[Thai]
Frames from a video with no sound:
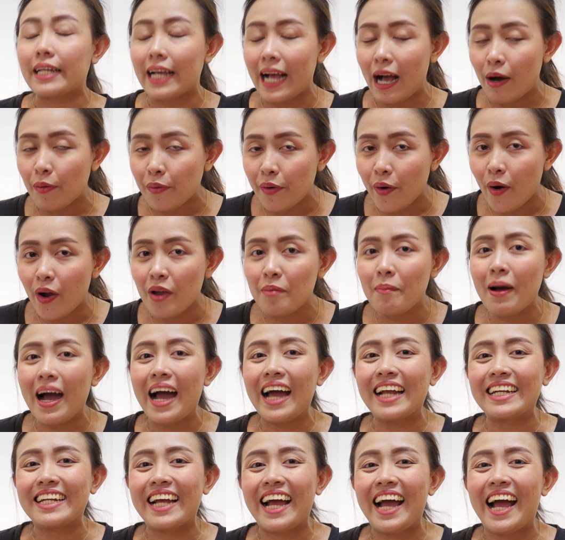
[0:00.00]
19,900
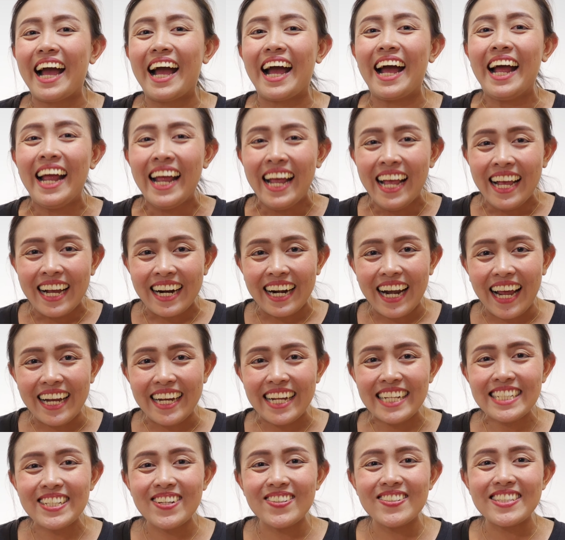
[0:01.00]
บาทค่ะ ใคร
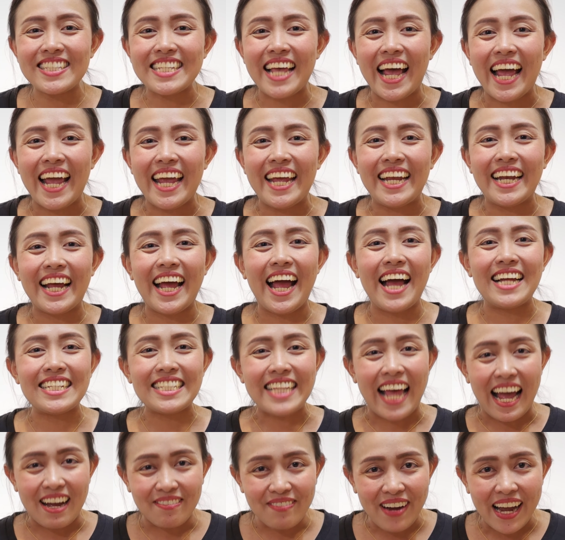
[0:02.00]
ที่สนใจนะคะ
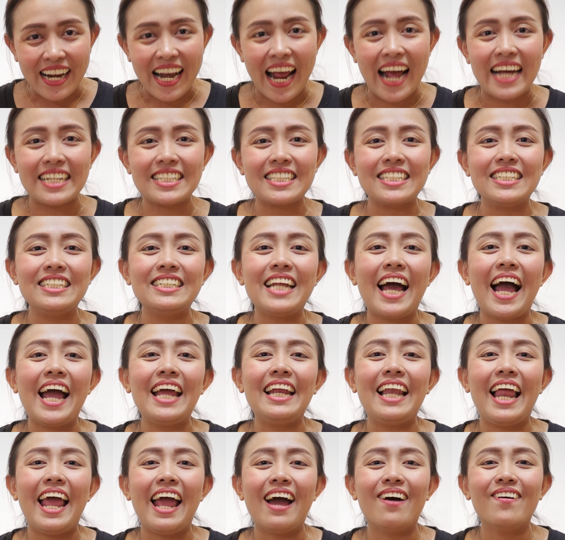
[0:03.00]
สามารถหาซื้อได้
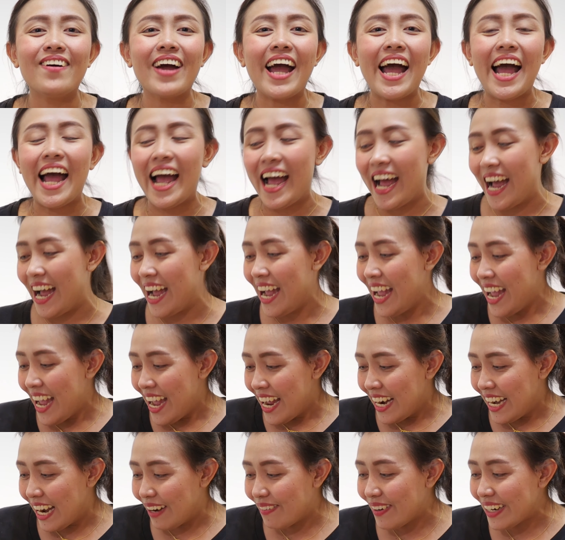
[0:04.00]
แล้วค่ะ
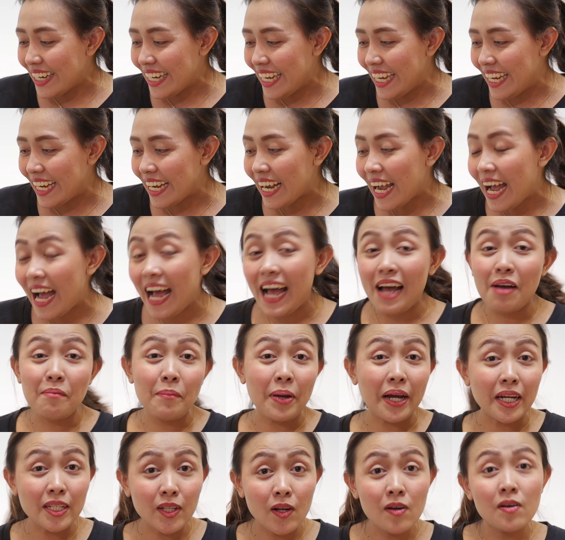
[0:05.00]
แล้ววันนี้ค่ะเม
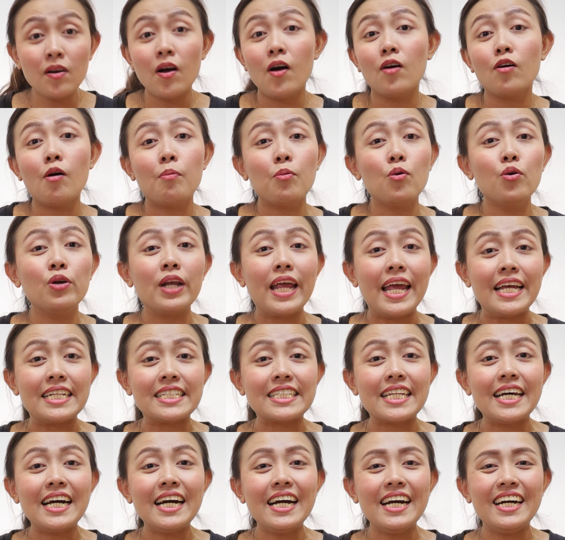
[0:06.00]
ก็ต้องขอขอบคุณเอ
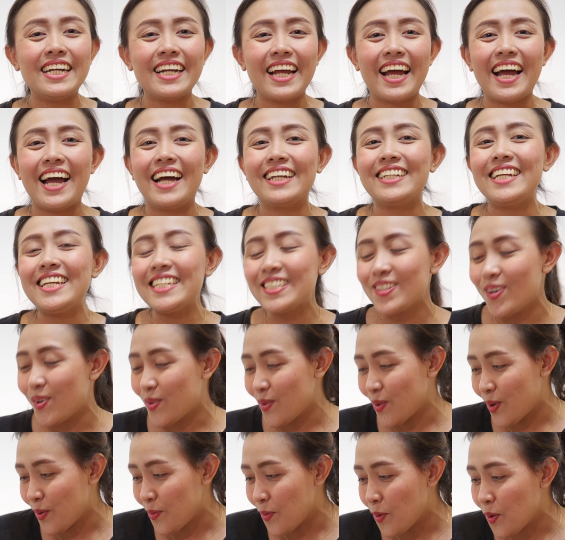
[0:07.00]
เซอร์นะคะ ที่ส่ง
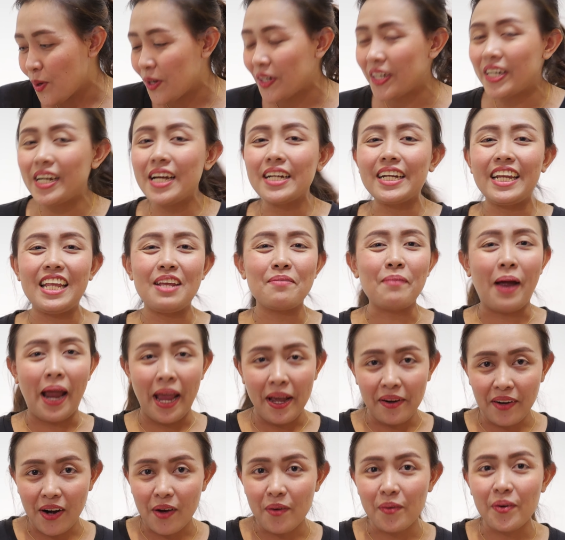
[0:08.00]
โน้ตบุ๊กเครื่องนี้มา
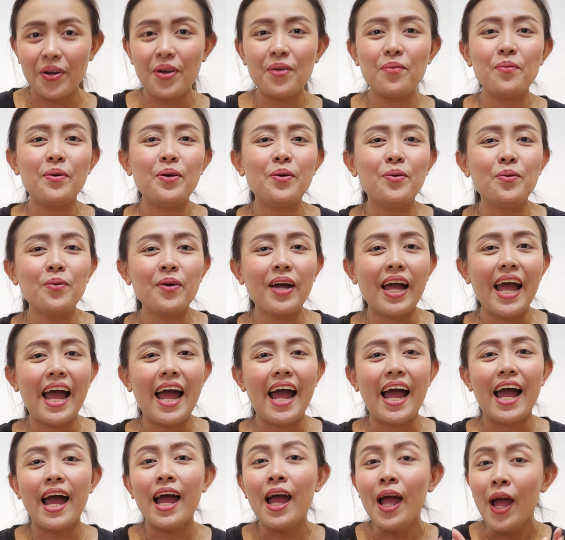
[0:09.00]
ให้เรารีวิว
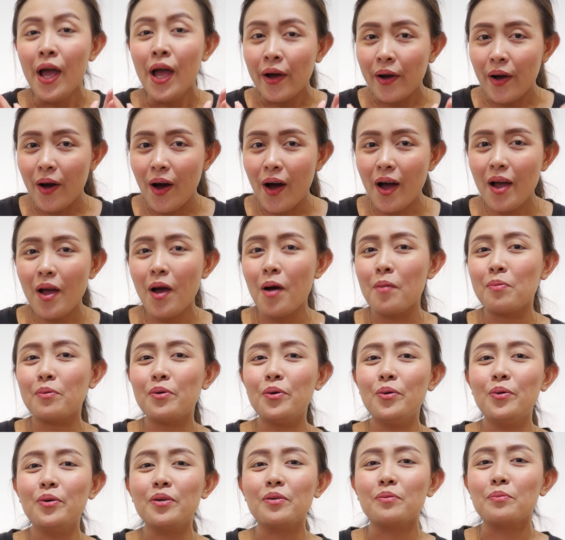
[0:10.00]
ค่ะขอขอบ
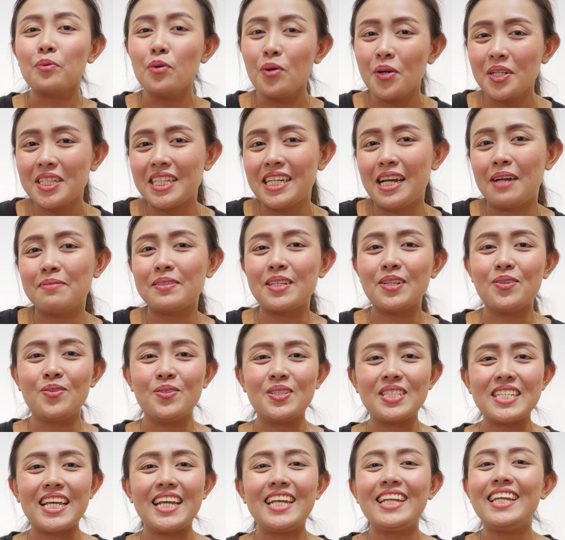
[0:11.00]
คุณผู้สนับสนุ
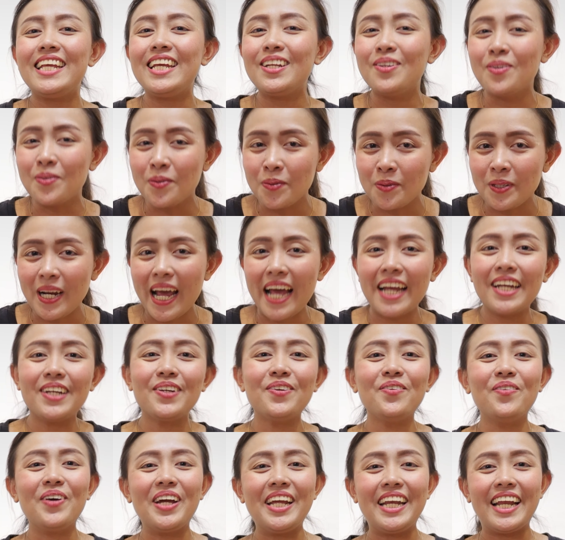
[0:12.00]
นใจดีทุกๆท่าน
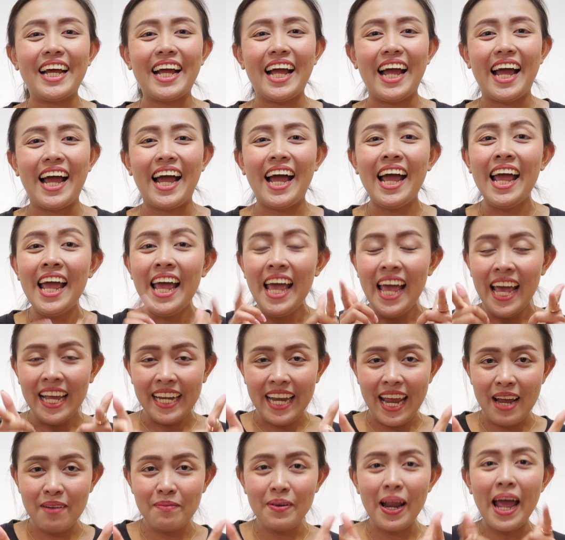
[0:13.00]
ด้วย้วยนะคะ
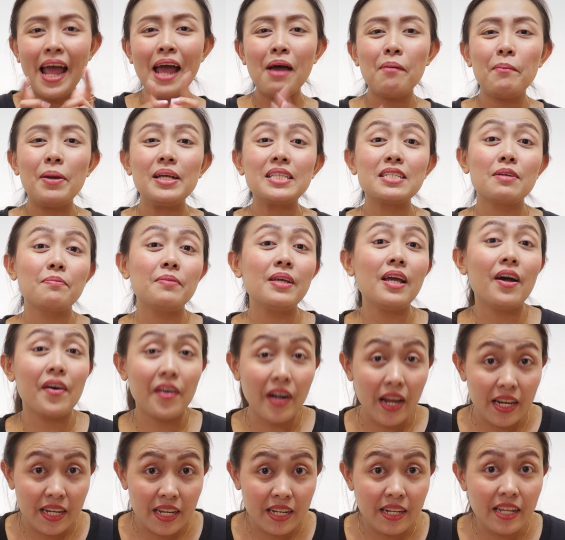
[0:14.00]
เทปหน้าเมย์จะมีอะ
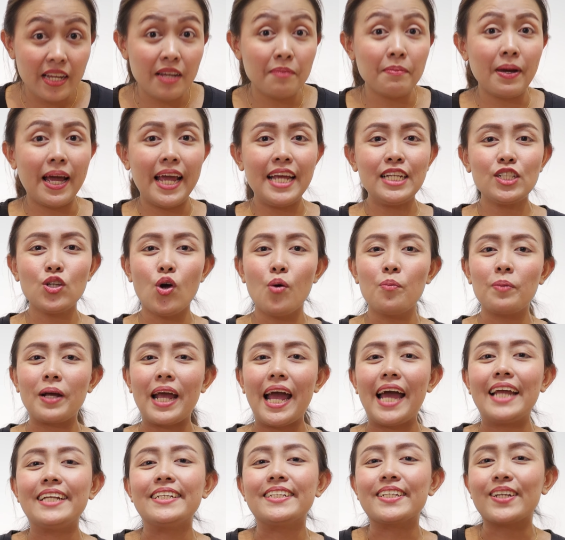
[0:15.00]
ไรดีๆมาให้ชม
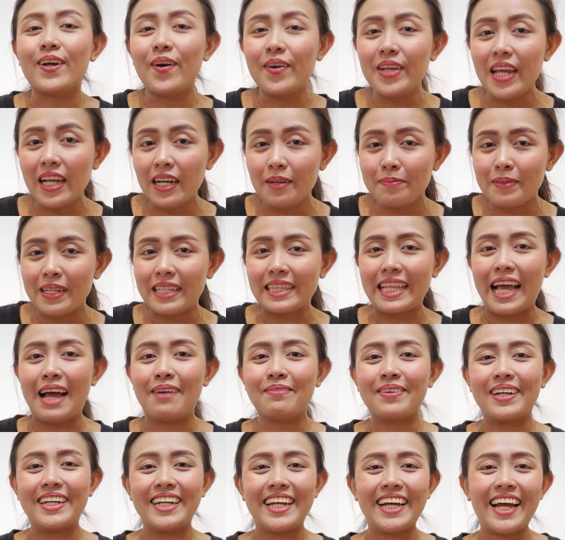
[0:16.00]
กัน ก็อย่าลืมติดตาม
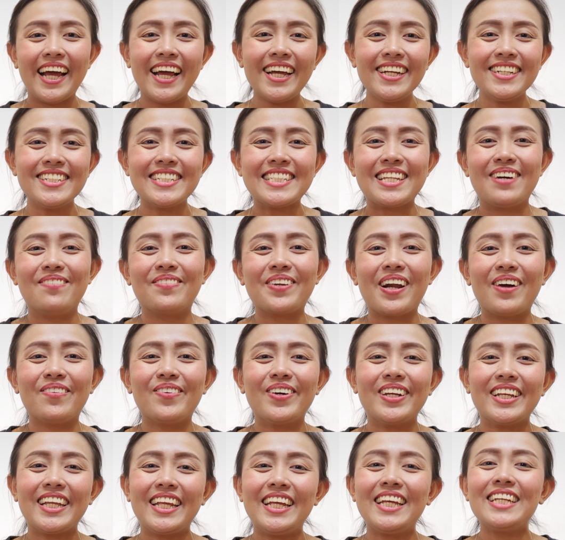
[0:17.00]
กันนะคะสำหรับ
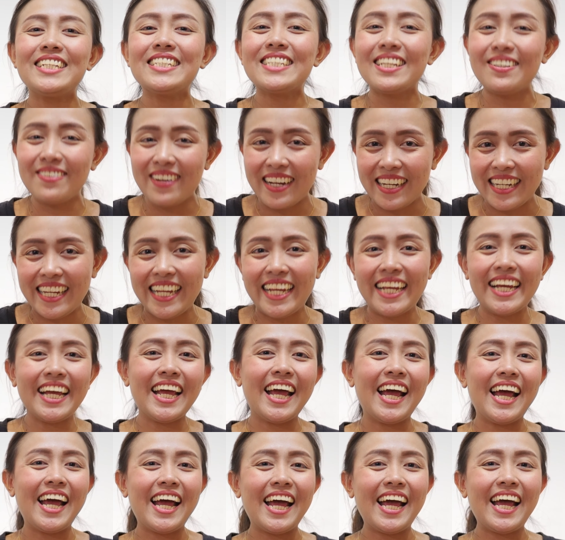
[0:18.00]
วันนี้สวัสดี
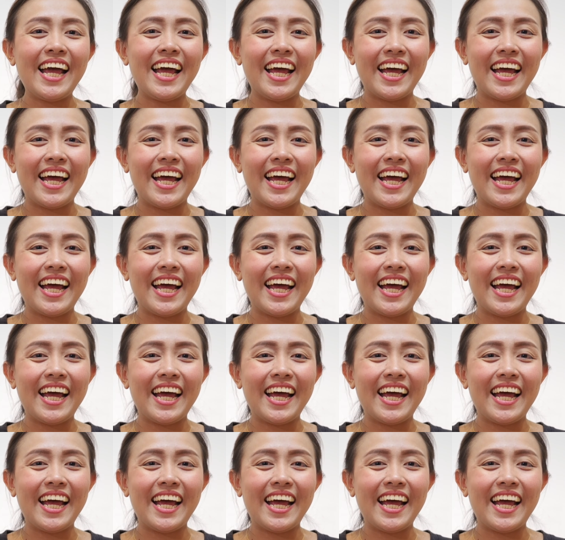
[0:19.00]
ค่ะ